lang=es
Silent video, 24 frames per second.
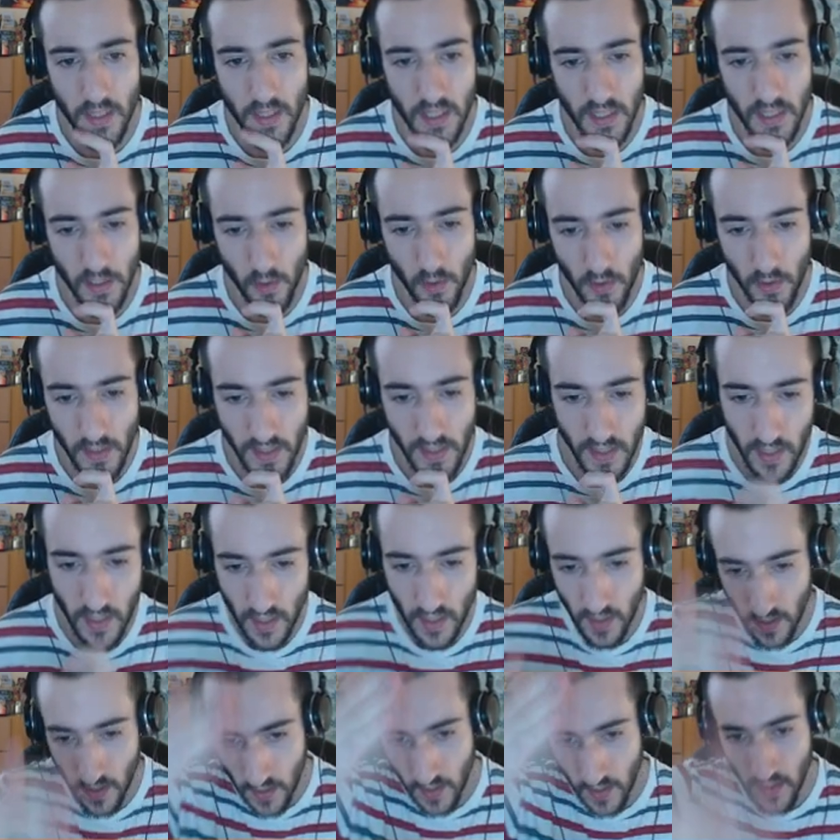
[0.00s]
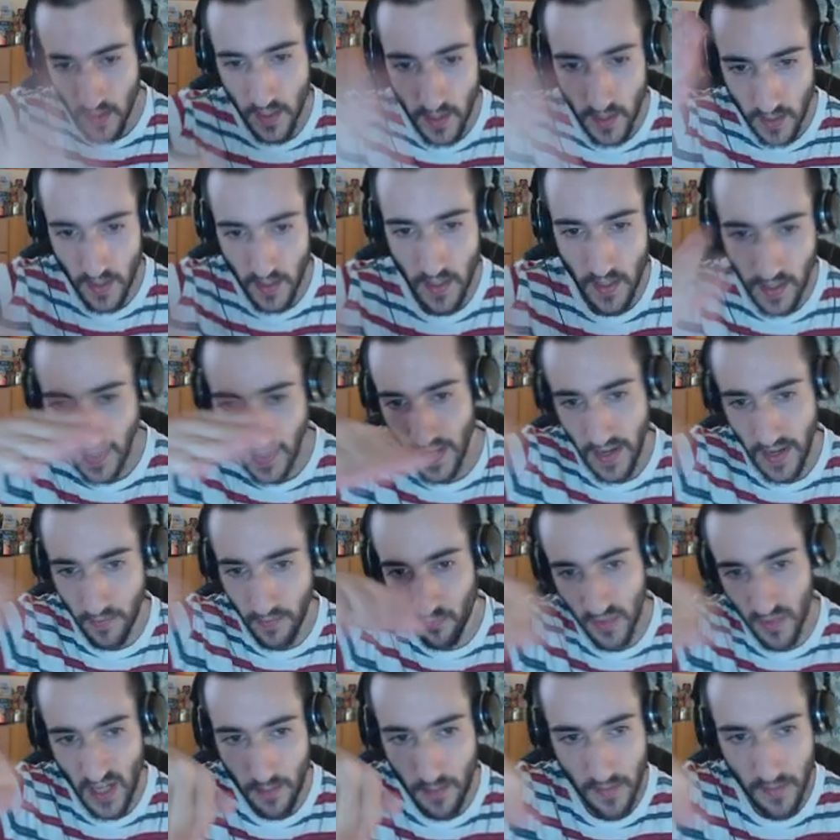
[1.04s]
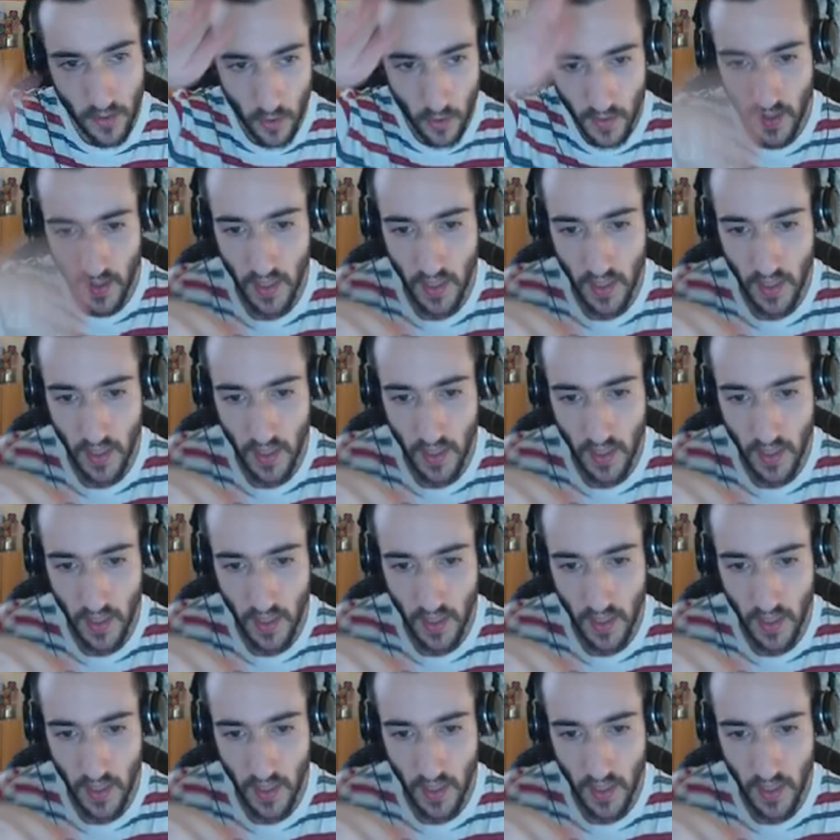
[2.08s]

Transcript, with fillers: se nota el, eh, el, entramado del,